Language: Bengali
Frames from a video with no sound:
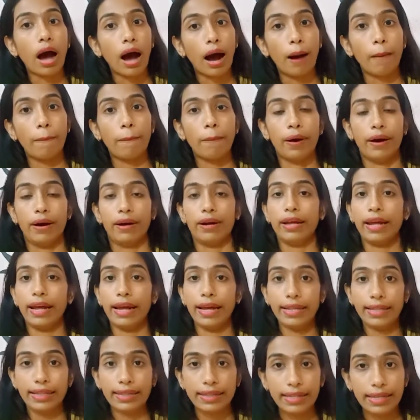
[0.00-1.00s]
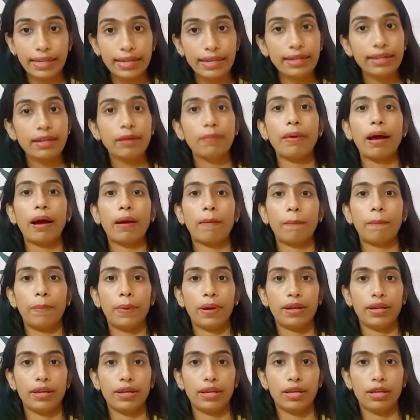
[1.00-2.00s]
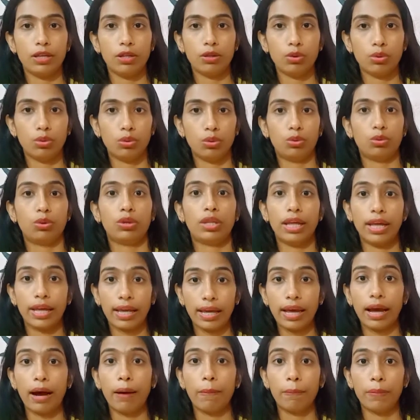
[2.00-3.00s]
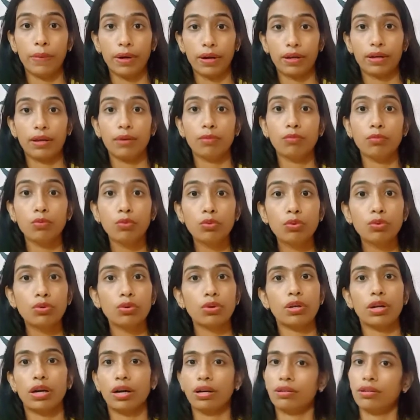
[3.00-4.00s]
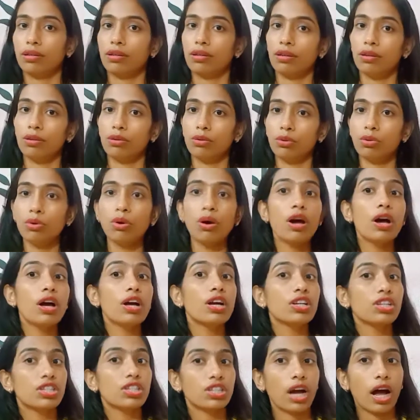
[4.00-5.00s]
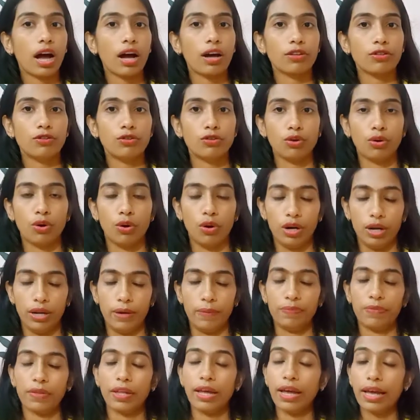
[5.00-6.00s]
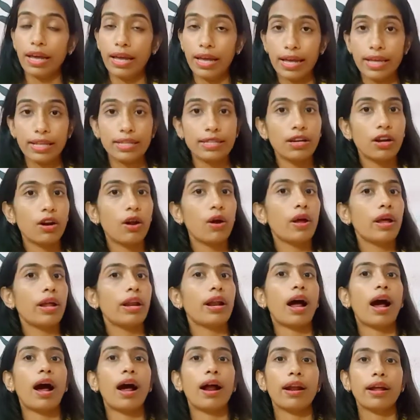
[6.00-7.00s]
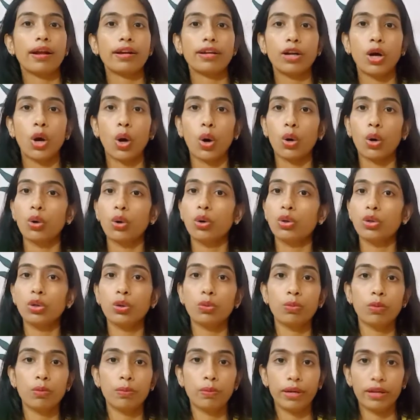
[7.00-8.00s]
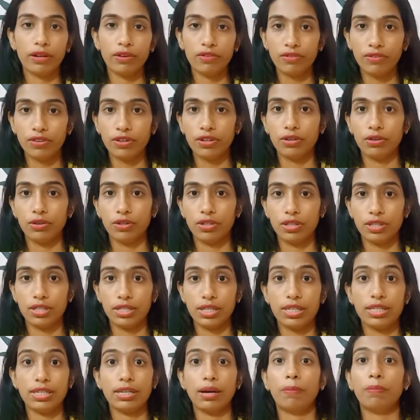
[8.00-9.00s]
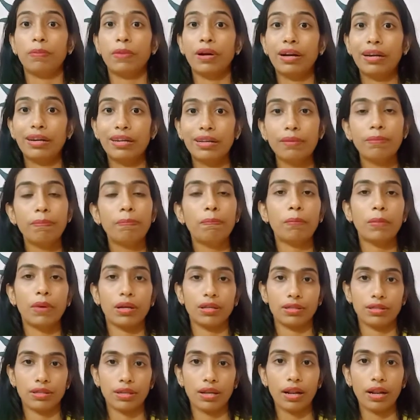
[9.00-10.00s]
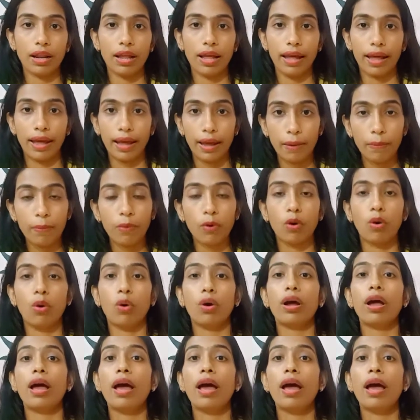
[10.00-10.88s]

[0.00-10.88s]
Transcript: আপার এই তিনটে ব্যাক পেনই কিন্তু থেকে আপনাকে মুক্ত রাখতে কিন্তু সাহায্য করে এছাড়াও এর আর একটা অন্যতম বেনিফিট হচ্ছে যে আপনার হিপ মাসল এবং